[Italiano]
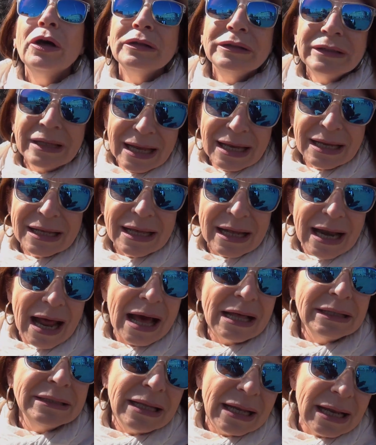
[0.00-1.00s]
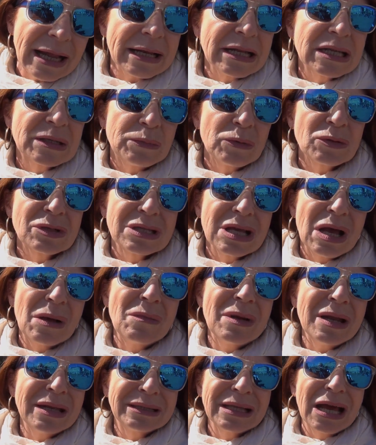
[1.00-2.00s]
Nel grande la
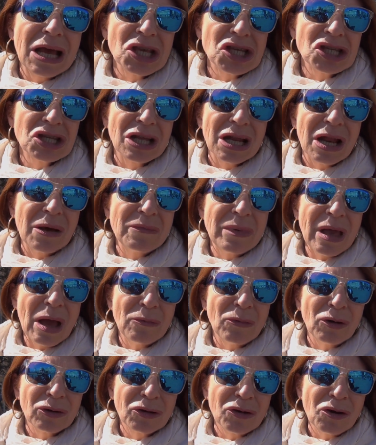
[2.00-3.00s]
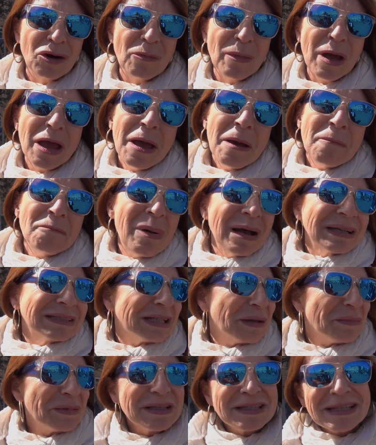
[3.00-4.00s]
responsabilità e ce l'abbiamo ancora.
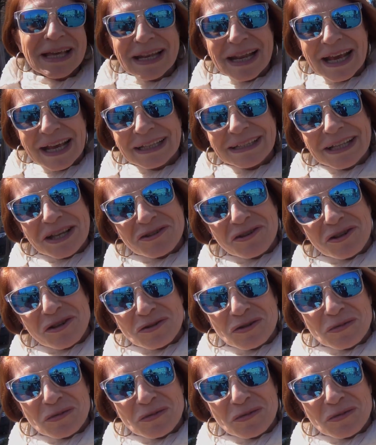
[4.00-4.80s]
Basta pensare che adesso nei